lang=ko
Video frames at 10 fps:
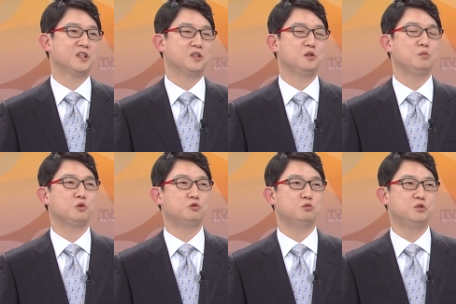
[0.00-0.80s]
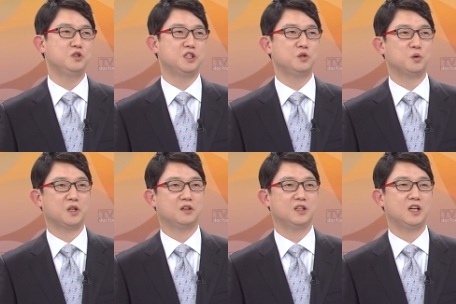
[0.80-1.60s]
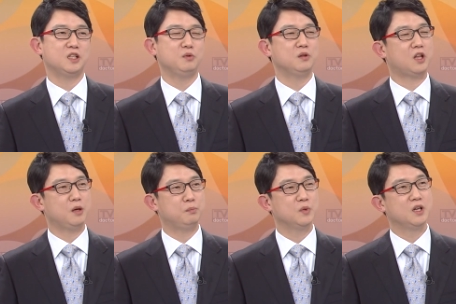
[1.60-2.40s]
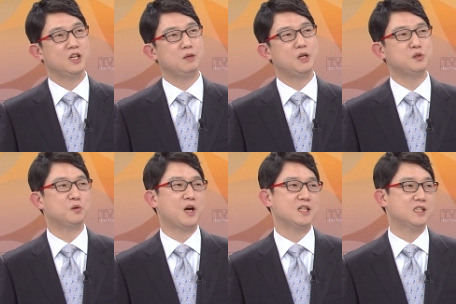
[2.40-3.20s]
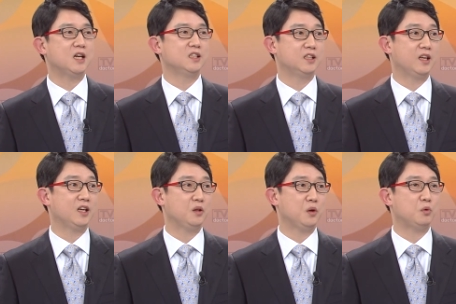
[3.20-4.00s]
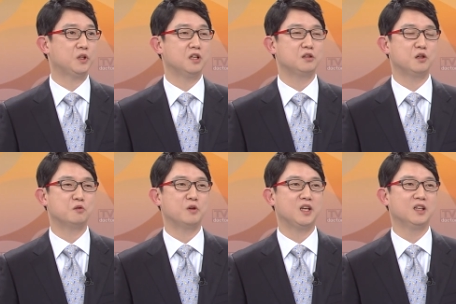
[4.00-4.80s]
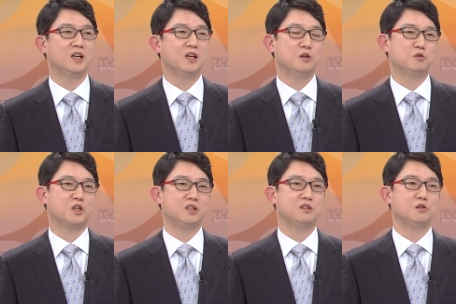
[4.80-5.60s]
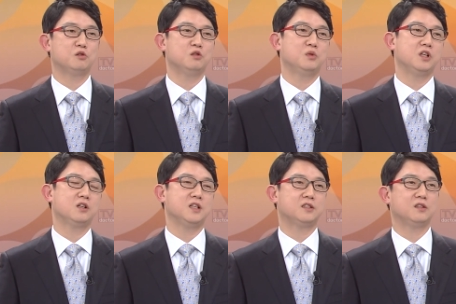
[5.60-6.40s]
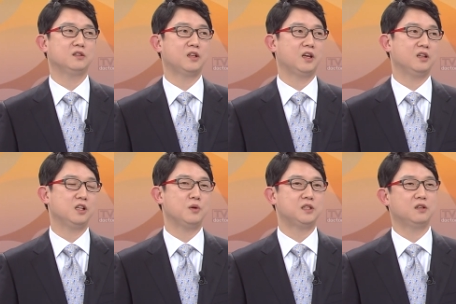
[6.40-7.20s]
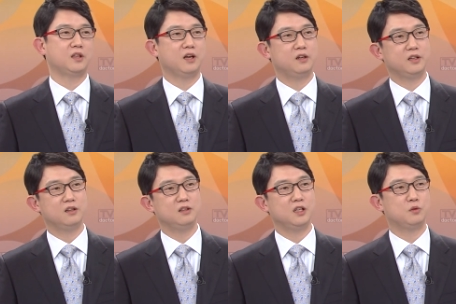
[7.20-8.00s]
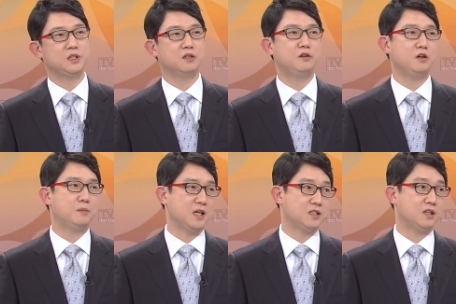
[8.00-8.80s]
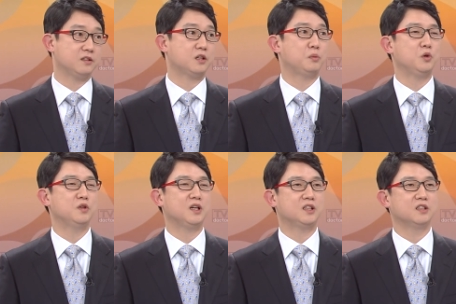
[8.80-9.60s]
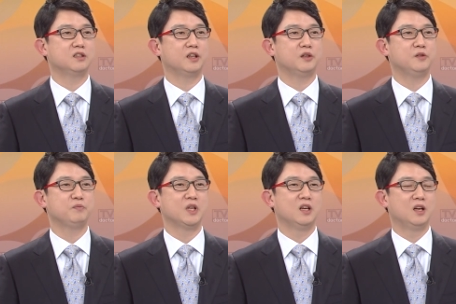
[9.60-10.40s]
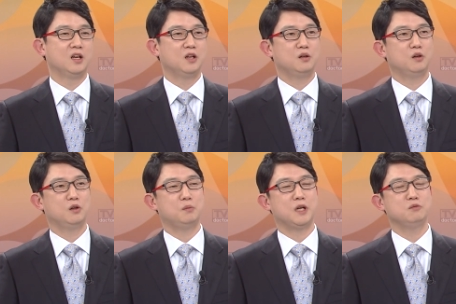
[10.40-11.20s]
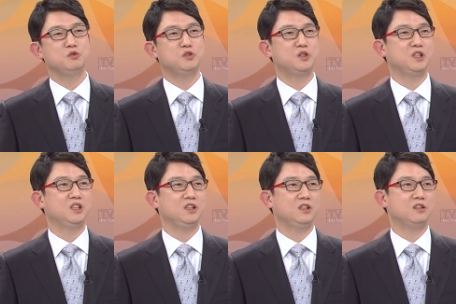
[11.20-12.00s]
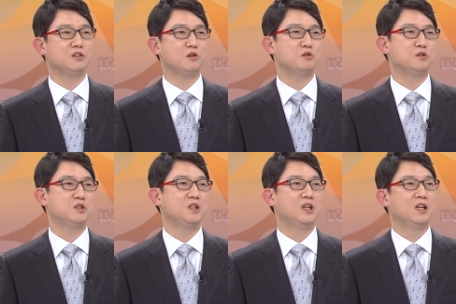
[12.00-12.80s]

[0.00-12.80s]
예. 그래서 뭐 수분 지속되거나 아니면 대, 일반적으로 한시간 이내에 회복이 되는 경우에 우리가 이런 경우를 뭐 일괄성 내 일과성 내허혈, 일과성 허혈 발작 이렇게 표현을 하게 되는데요. 네. 어, 많은 분들이 이런 경우를